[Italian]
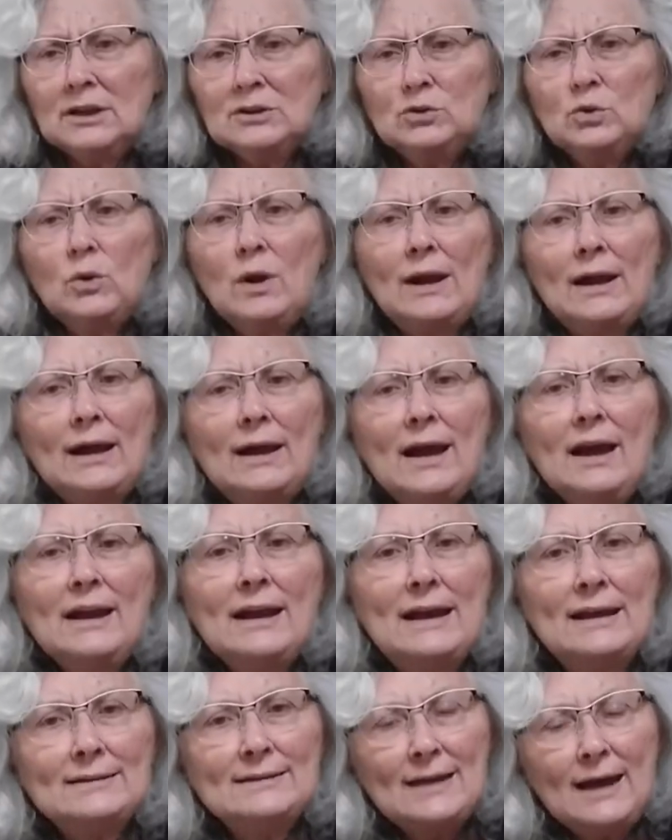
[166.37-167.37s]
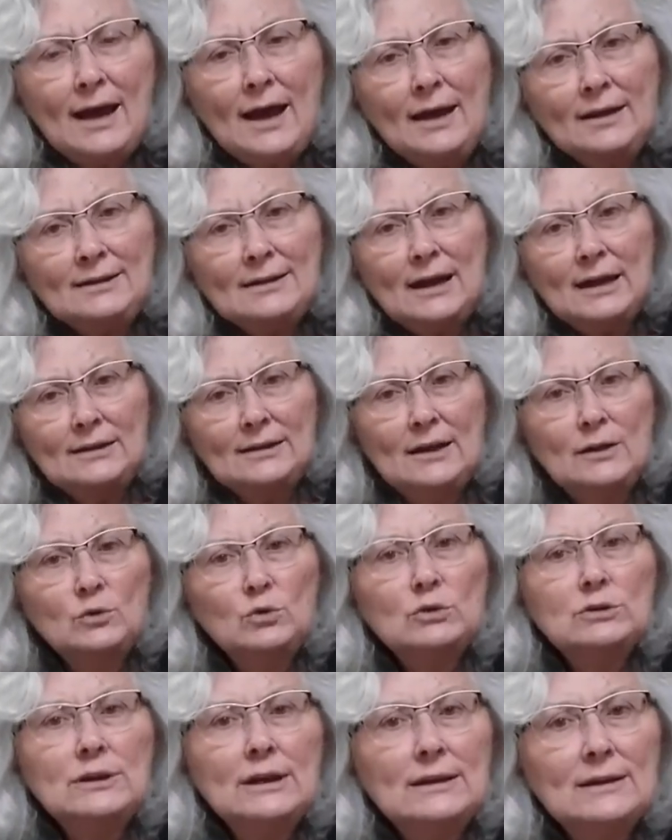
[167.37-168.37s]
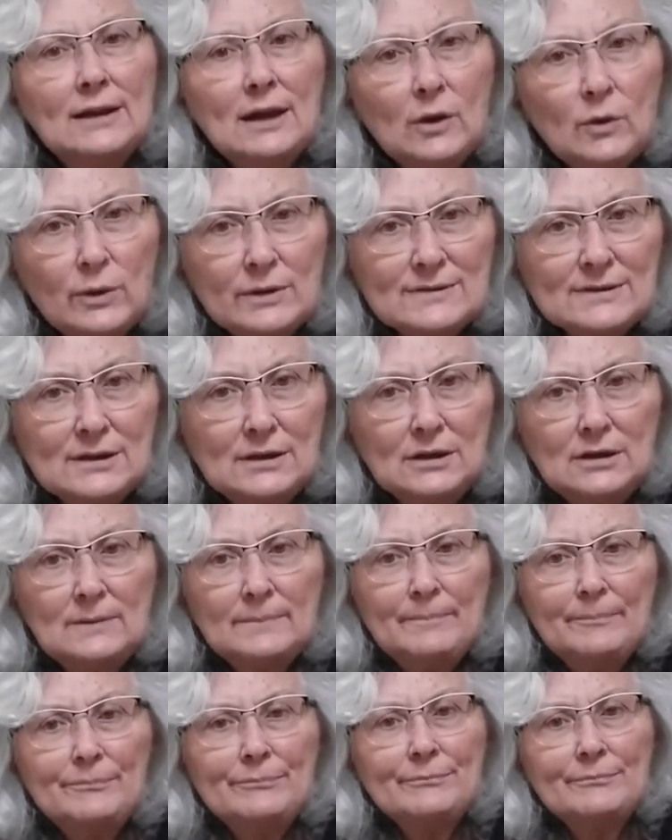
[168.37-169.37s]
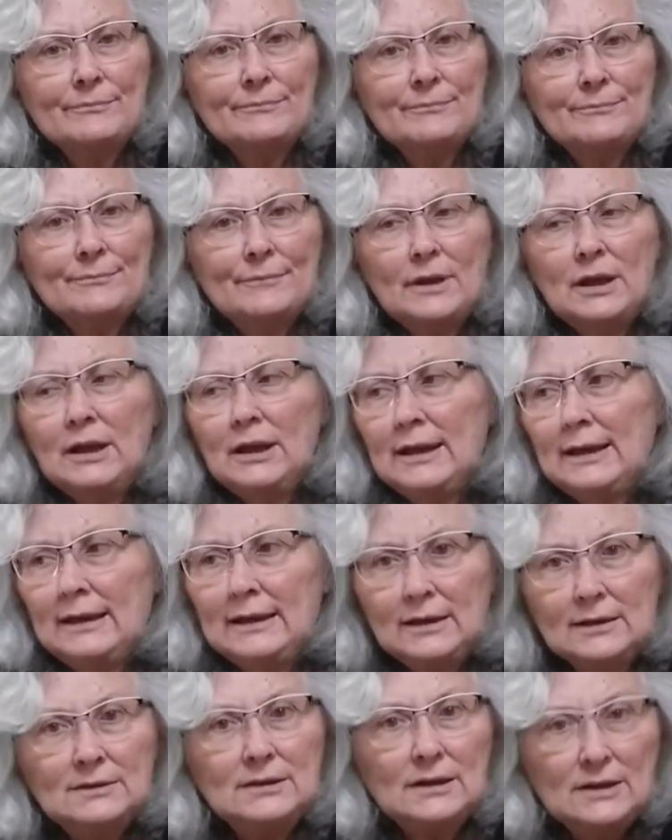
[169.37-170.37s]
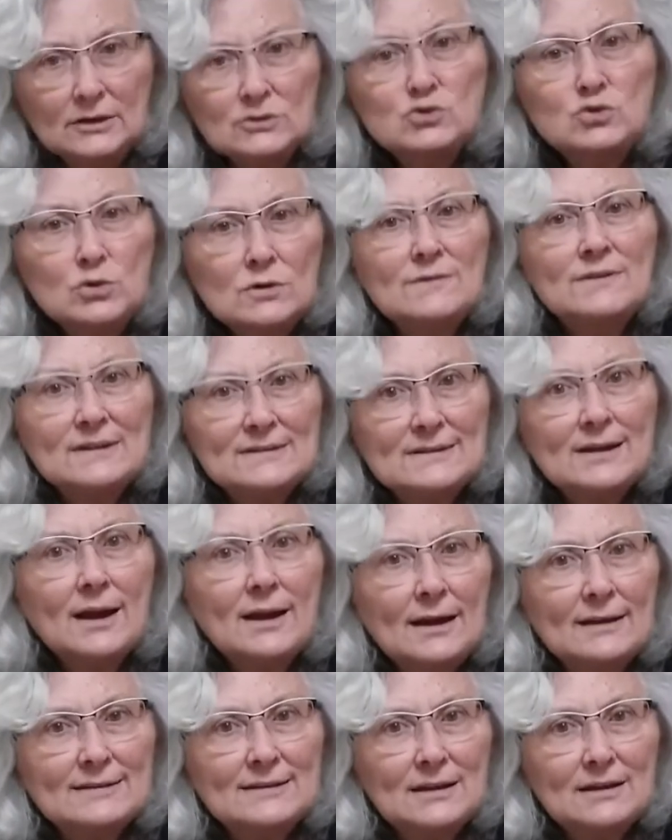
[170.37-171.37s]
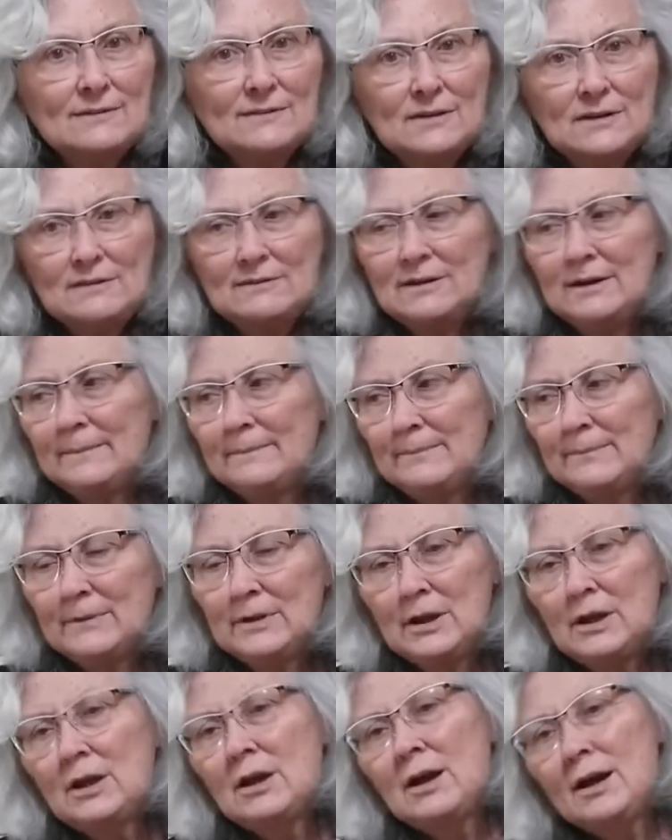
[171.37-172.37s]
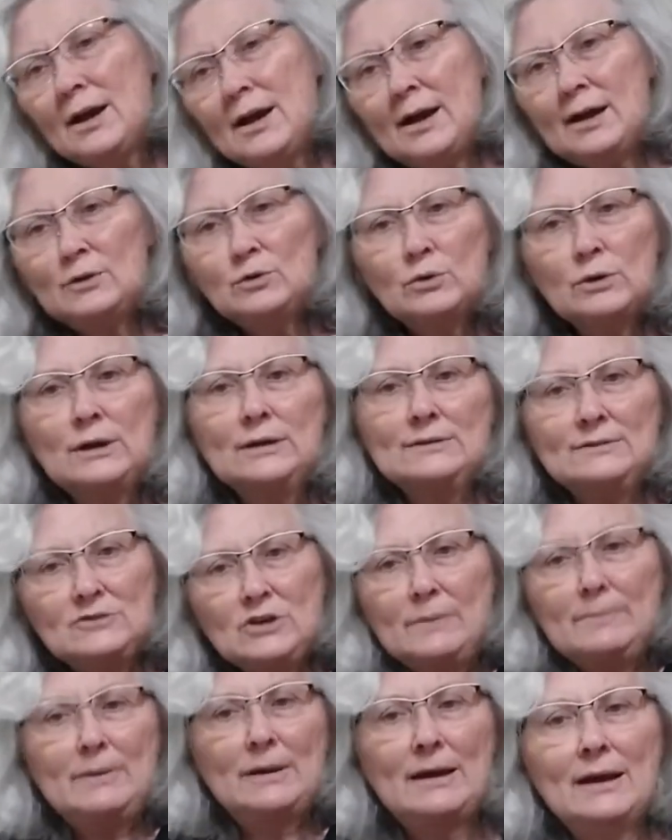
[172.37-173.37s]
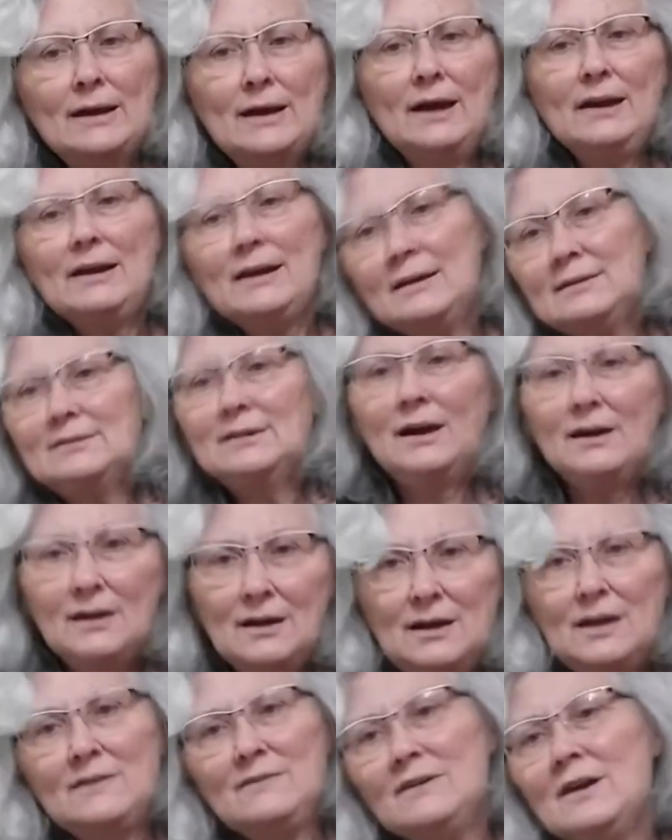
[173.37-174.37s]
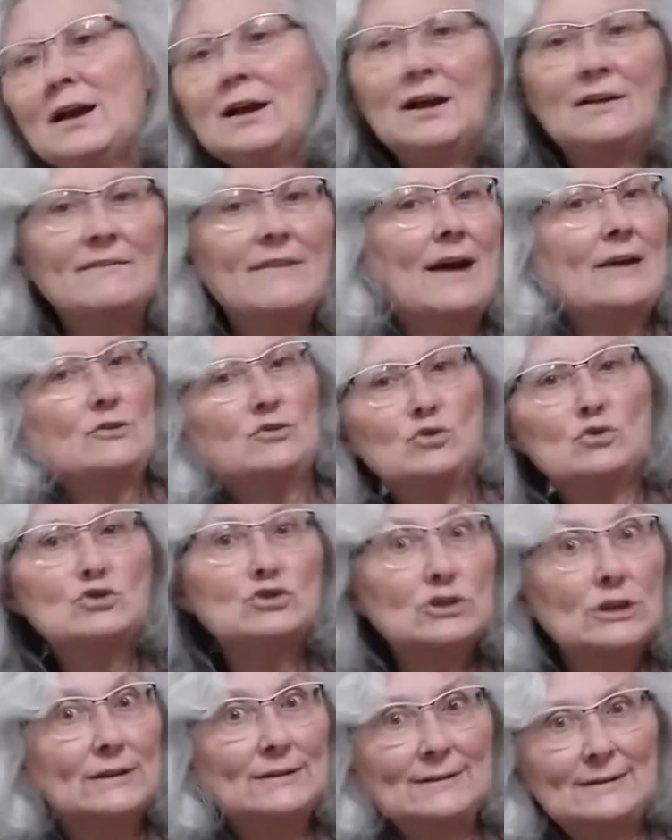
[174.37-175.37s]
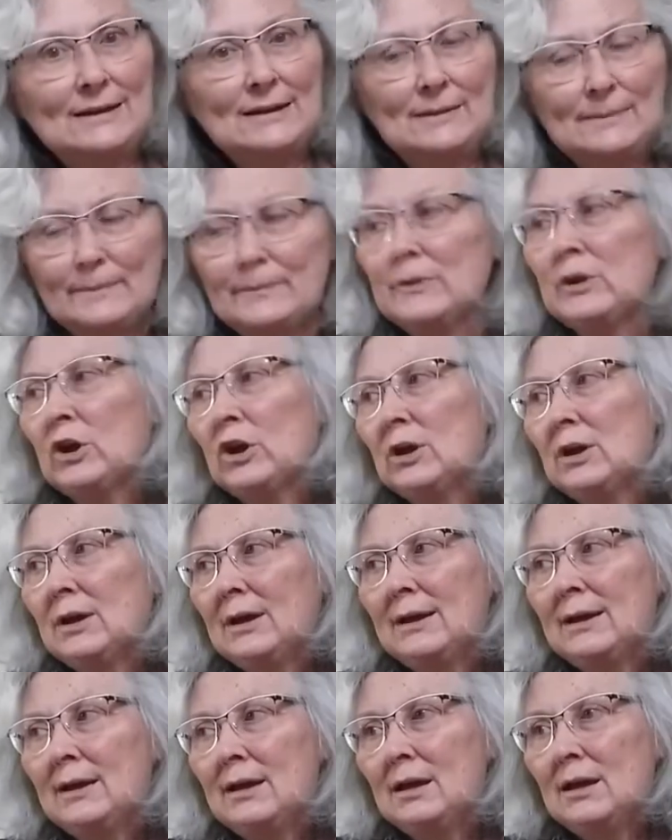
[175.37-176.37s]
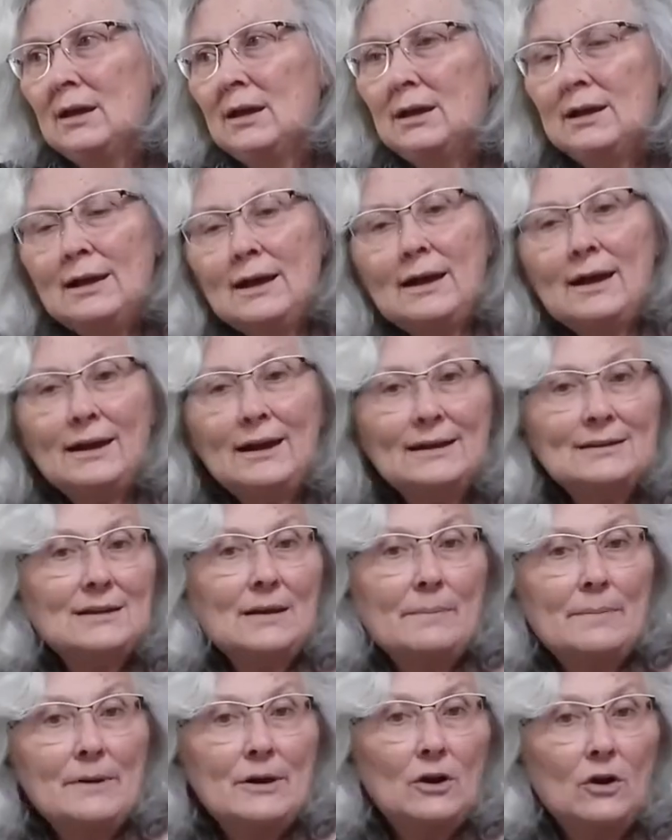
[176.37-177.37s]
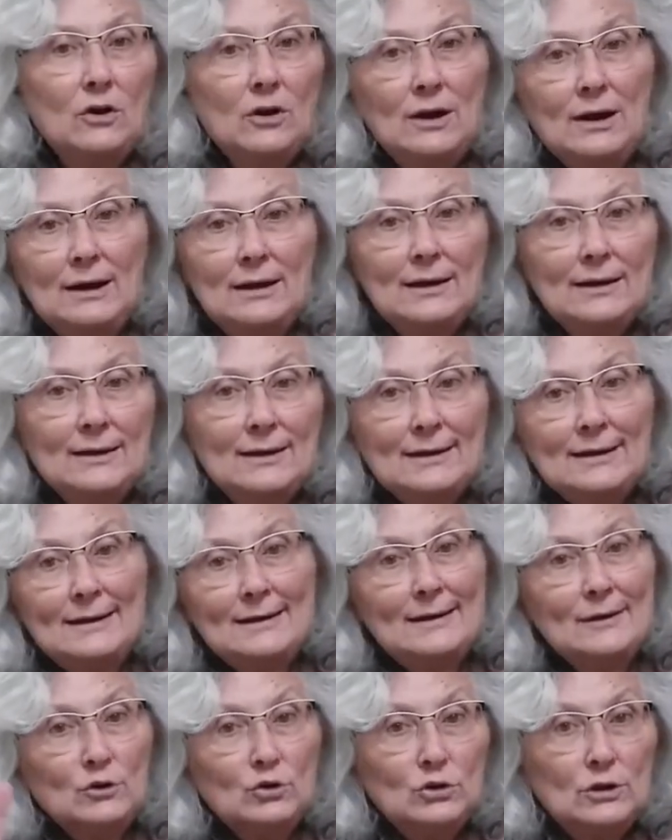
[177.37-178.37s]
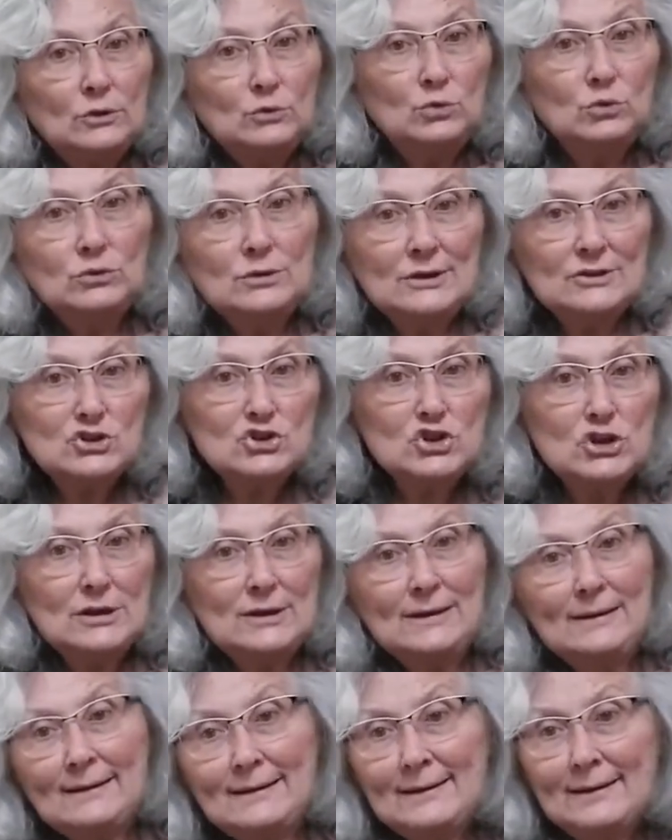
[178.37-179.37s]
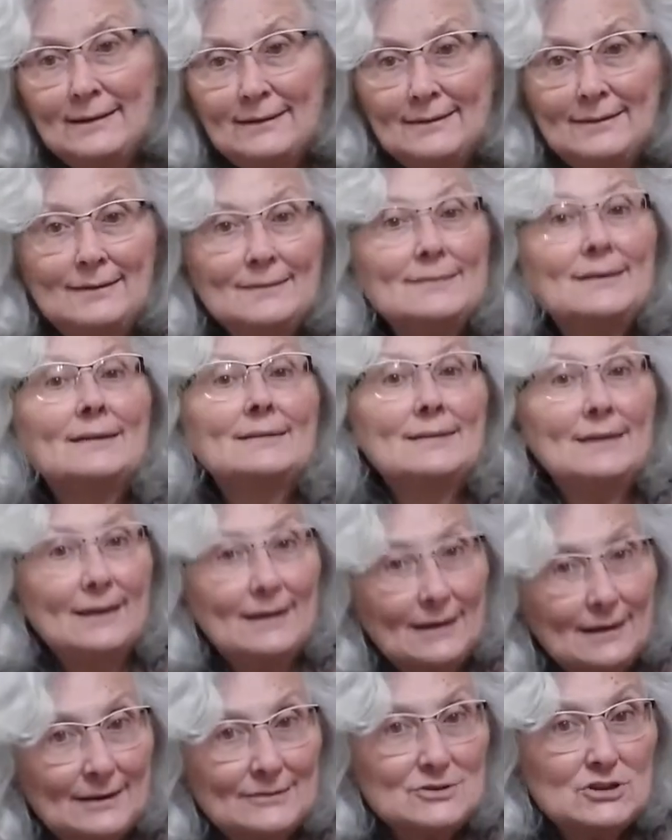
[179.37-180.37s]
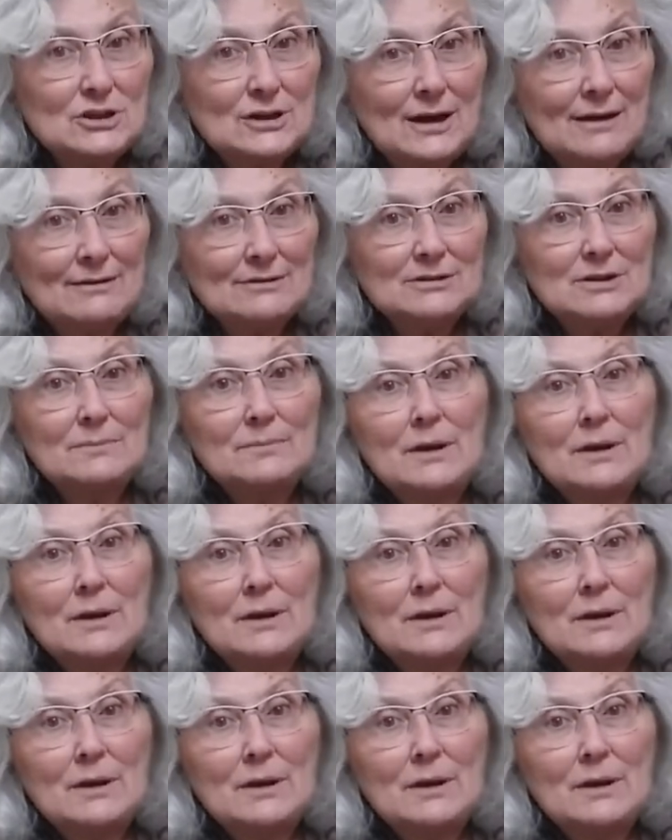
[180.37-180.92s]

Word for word: Da trua la caretta andai dall'urtenda a queschi e tirò su i vesca che serviva allora ciappa la caretta e via Calvain sul sentè. La caretta però alla era la rueda tutta scenca, intanto che la girava